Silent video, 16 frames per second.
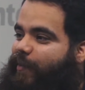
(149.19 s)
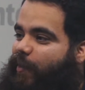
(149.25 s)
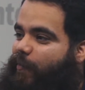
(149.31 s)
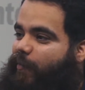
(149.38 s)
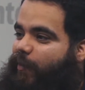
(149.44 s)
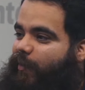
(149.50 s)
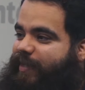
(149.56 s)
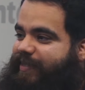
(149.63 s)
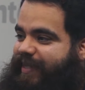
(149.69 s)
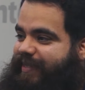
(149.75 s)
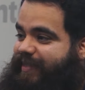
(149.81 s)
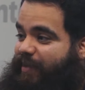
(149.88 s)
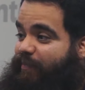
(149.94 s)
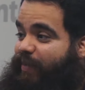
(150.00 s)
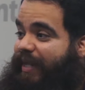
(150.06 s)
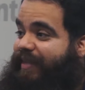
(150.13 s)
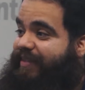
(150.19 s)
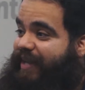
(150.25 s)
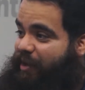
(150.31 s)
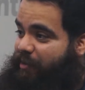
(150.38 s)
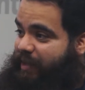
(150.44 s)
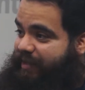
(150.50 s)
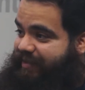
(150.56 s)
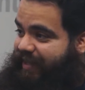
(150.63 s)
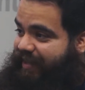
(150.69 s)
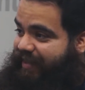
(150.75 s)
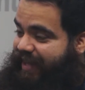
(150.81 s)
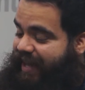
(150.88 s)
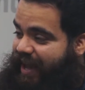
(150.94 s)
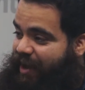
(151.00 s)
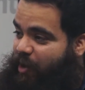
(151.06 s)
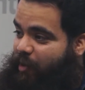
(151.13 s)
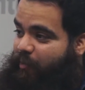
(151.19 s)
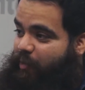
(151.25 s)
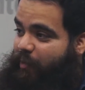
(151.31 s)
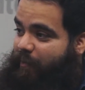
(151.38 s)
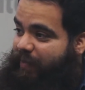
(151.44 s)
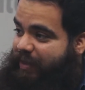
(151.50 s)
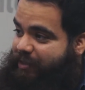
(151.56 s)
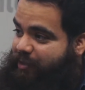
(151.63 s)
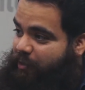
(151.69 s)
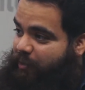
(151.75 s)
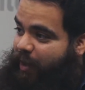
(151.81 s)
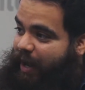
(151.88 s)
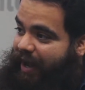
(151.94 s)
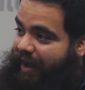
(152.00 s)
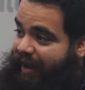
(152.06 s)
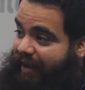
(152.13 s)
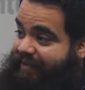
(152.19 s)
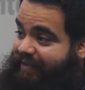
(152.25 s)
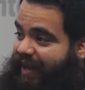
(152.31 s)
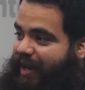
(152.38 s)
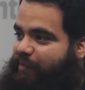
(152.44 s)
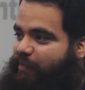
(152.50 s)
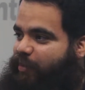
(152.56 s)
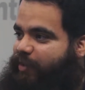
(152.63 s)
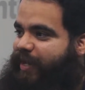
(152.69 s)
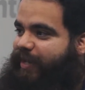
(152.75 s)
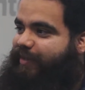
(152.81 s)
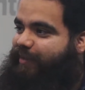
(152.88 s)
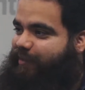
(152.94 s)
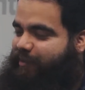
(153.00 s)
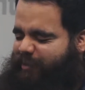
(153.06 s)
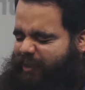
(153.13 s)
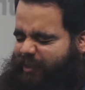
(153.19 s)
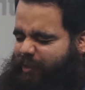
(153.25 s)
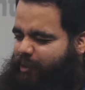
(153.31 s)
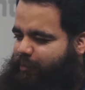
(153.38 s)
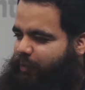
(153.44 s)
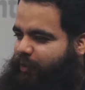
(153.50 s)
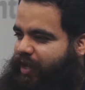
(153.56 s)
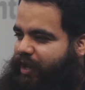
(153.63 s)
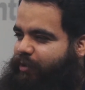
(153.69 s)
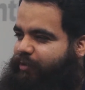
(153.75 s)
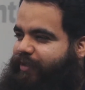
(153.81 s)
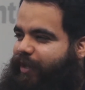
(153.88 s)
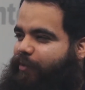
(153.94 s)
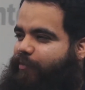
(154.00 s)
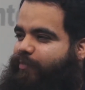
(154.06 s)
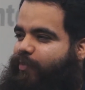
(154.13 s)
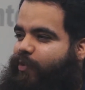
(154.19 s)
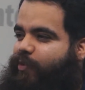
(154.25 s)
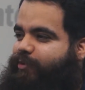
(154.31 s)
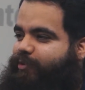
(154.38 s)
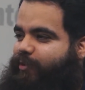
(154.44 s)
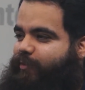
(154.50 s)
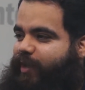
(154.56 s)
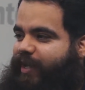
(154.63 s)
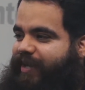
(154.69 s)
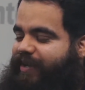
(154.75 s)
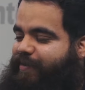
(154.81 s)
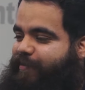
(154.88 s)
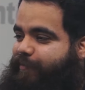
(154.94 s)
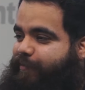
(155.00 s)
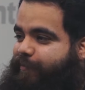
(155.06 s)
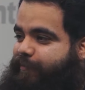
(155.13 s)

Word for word: ¿Cómo es que se plantearon esta idea? ¿Cómo empezó a andar el proyecto? No sé si nos podría contar un poco sobre ello.